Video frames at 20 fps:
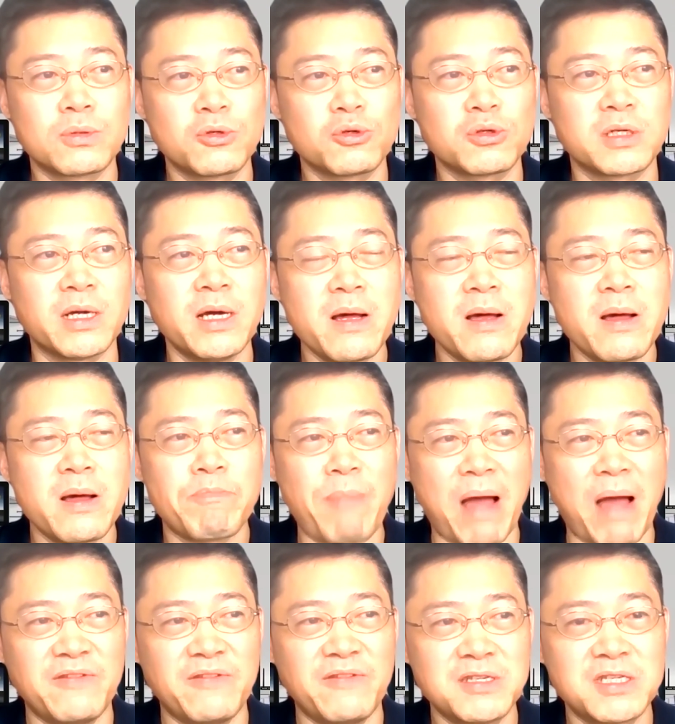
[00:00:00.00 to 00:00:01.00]
就是
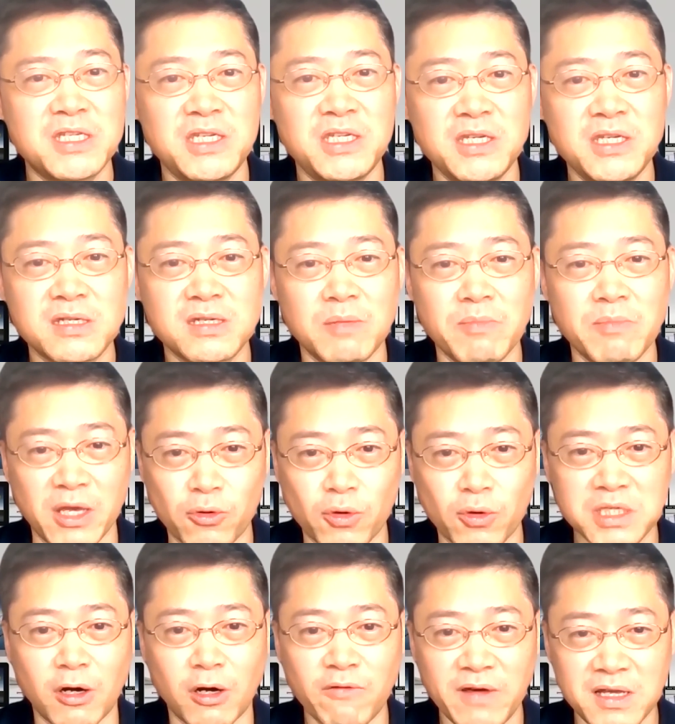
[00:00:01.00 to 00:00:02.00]
百分之七十的美
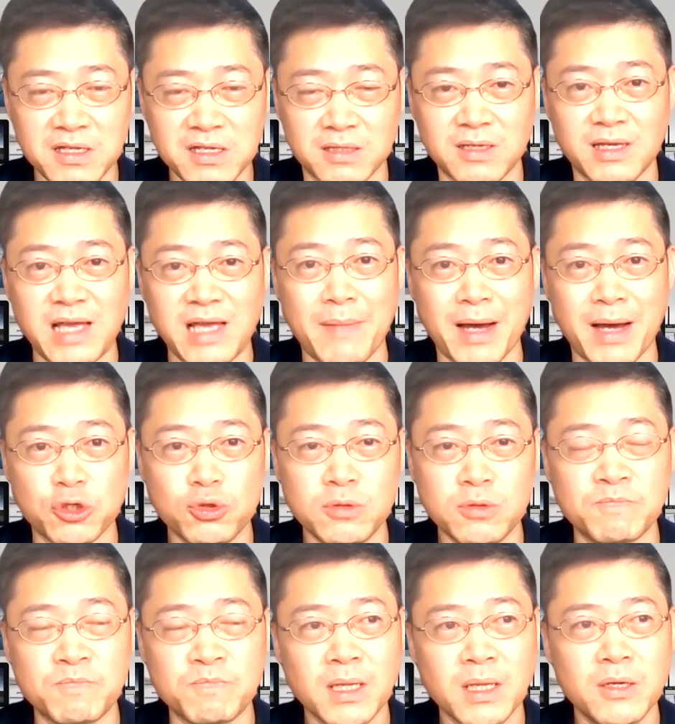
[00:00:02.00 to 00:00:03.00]
国消费者在亚马
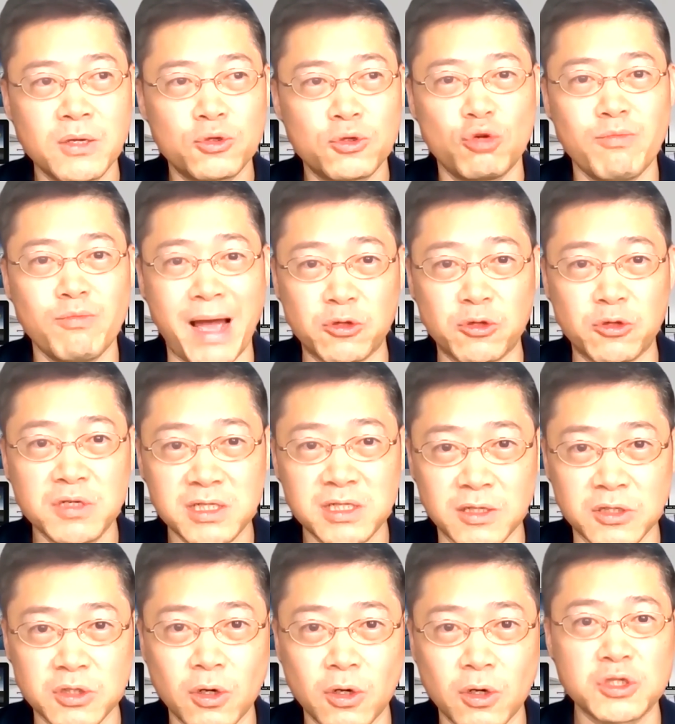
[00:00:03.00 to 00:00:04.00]
逊去买东
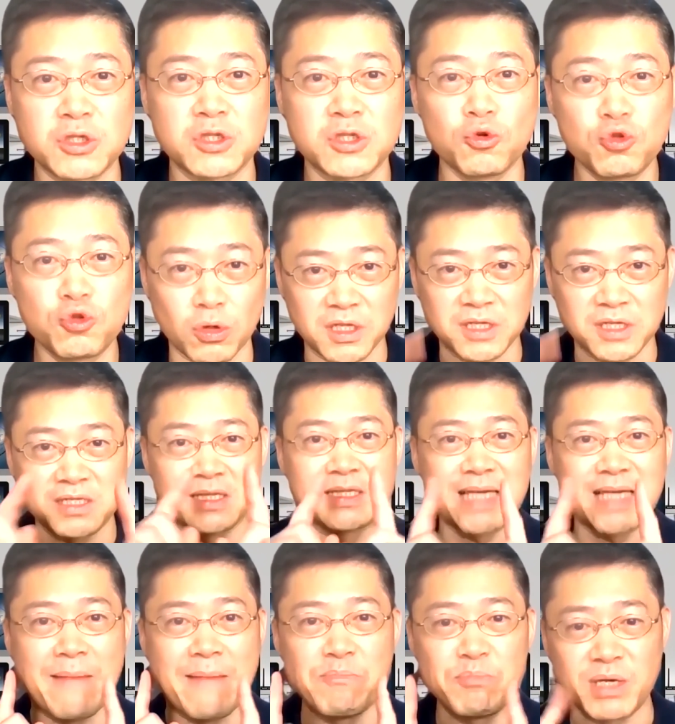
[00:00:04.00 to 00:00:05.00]
西的时候，搜索的是
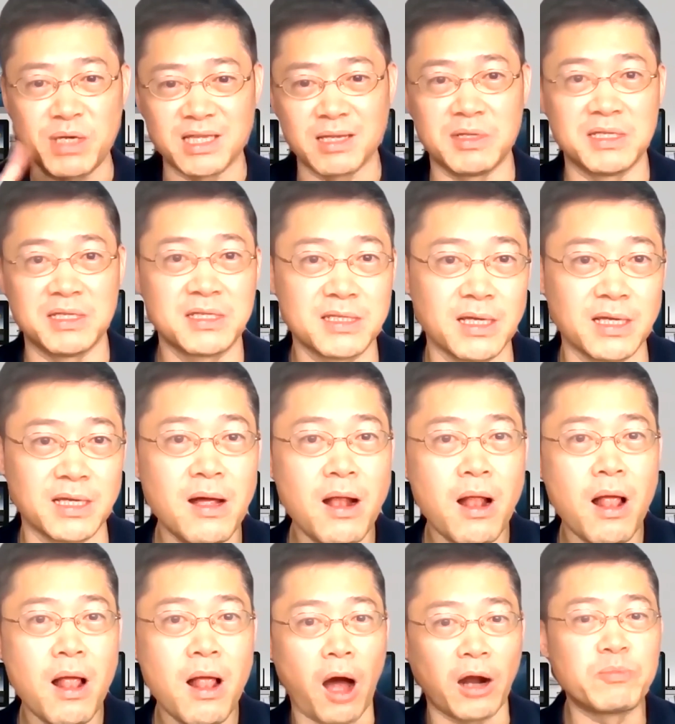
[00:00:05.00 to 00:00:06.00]
产品的名字，
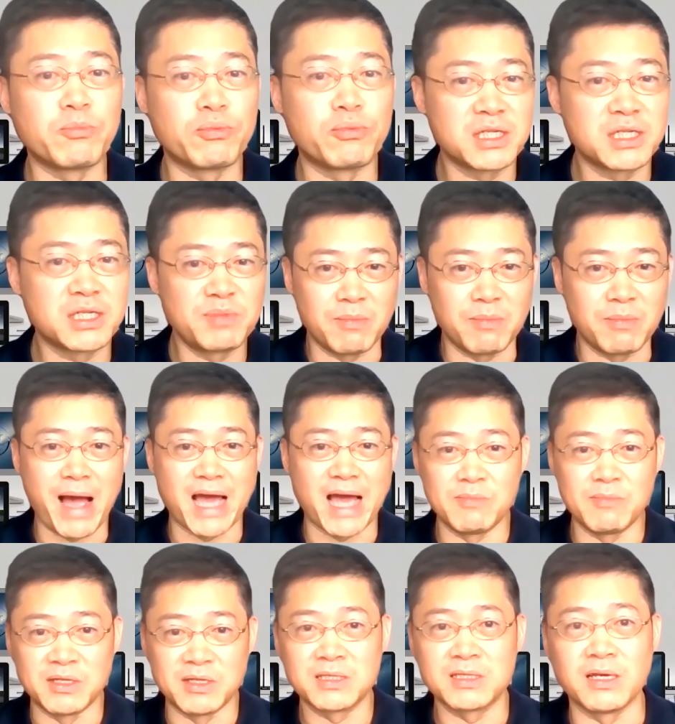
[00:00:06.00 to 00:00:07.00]
而不是品
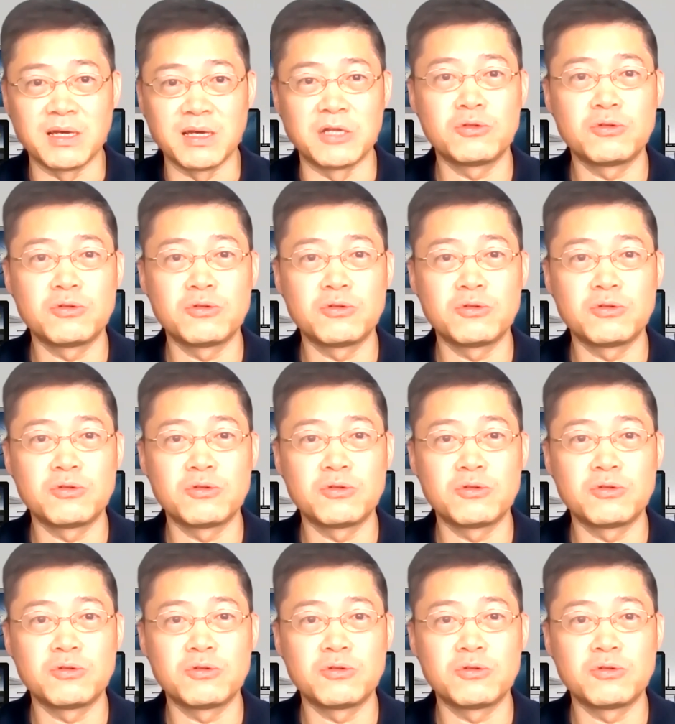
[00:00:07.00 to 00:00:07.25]
牌的名字。